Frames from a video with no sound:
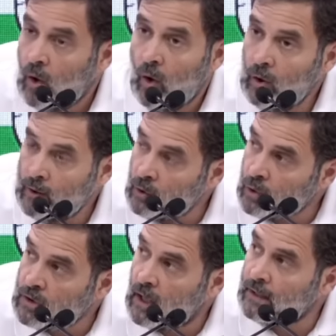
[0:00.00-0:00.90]
और
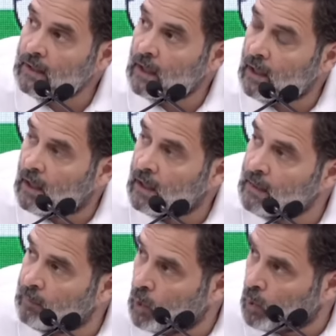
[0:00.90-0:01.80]
हिंदुस्तान के
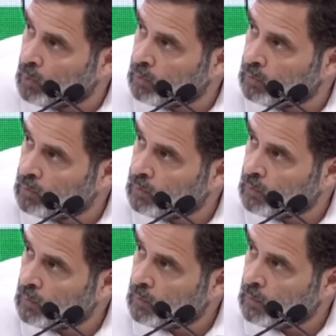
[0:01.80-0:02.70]
गरीब
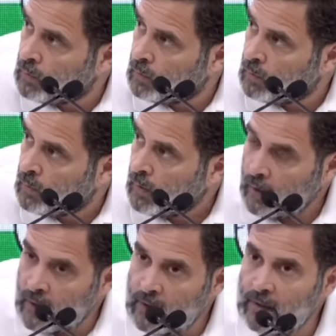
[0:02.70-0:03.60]

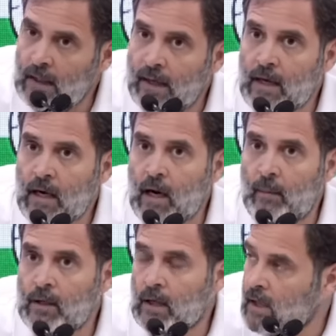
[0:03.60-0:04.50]
लोग इनके लिए यह काम
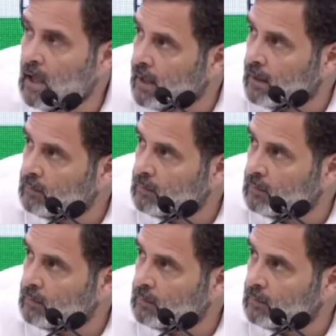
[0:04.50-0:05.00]
किया जा रहा है